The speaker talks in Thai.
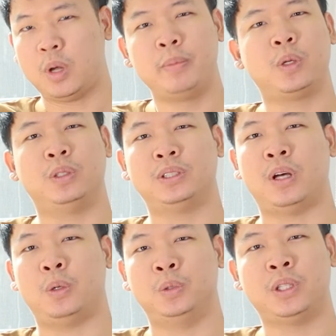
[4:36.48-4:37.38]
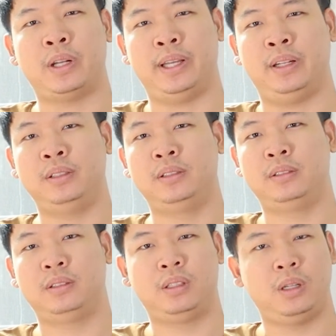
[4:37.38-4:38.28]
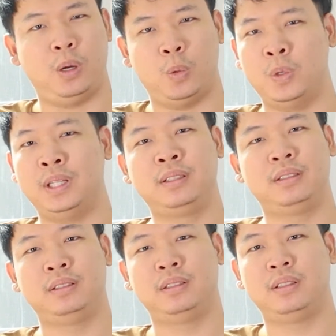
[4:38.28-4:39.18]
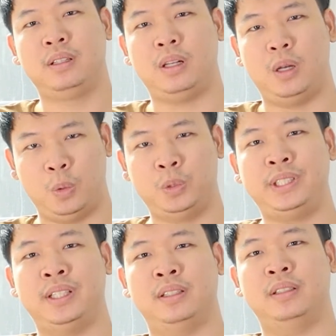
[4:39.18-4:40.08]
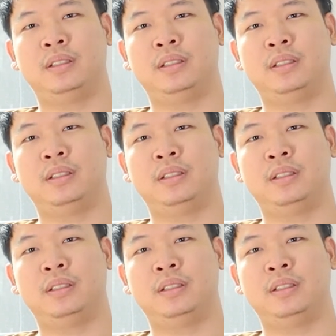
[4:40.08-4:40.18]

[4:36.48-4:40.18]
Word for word: ต้องเป็นคนสอดรู้สอดเห็นรู้ลึกรู้จริง